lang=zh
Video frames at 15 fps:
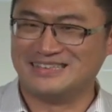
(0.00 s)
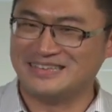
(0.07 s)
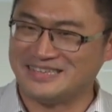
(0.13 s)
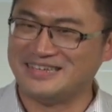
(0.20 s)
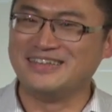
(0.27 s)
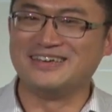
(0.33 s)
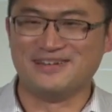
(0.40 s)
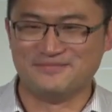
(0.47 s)
可是
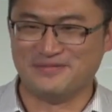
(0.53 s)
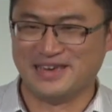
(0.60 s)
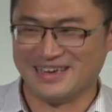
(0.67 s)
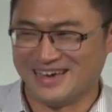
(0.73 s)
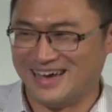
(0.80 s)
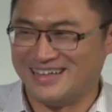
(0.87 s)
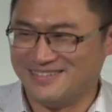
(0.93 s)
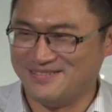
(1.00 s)
心里很
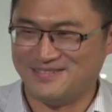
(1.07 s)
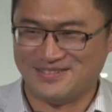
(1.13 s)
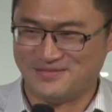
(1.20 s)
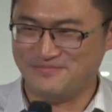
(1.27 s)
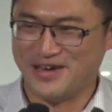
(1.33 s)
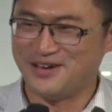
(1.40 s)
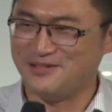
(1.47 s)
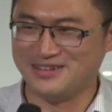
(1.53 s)
平安，
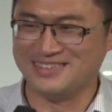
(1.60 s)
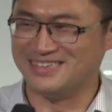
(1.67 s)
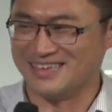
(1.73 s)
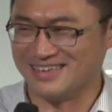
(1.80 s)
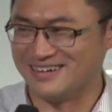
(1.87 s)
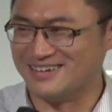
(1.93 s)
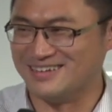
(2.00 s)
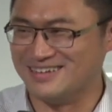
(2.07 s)
没问
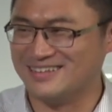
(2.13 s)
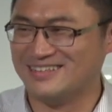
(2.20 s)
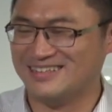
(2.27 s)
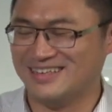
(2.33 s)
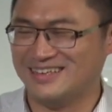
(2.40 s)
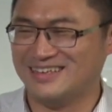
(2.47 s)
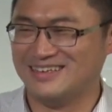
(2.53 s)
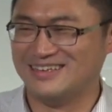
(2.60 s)
题了。
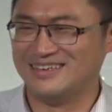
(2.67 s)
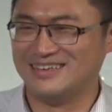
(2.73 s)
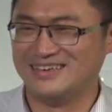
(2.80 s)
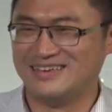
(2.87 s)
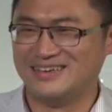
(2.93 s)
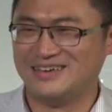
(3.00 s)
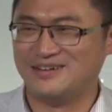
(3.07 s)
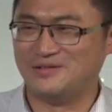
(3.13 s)

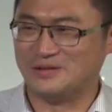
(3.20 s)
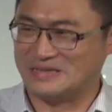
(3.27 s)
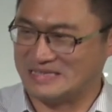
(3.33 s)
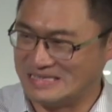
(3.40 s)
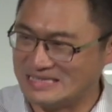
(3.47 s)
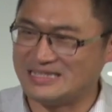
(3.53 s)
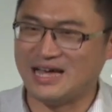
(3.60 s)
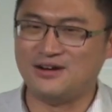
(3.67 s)
我
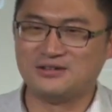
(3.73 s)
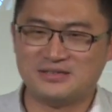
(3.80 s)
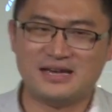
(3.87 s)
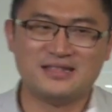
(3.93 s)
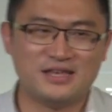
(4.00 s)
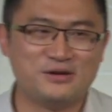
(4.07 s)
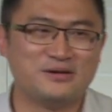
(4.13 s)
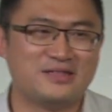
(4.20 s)
知道
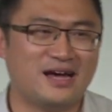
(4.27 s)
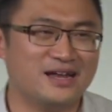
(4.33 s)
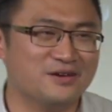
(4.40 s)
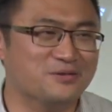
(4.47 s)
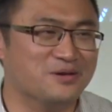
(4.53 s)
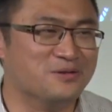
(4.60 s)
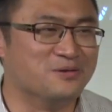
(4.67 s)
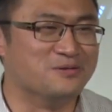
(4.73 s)
上帝会带领
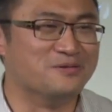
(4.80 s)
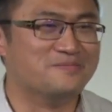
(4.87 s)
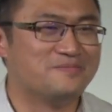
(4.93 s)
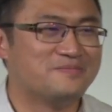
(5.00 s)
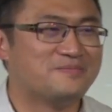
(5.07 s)
我路。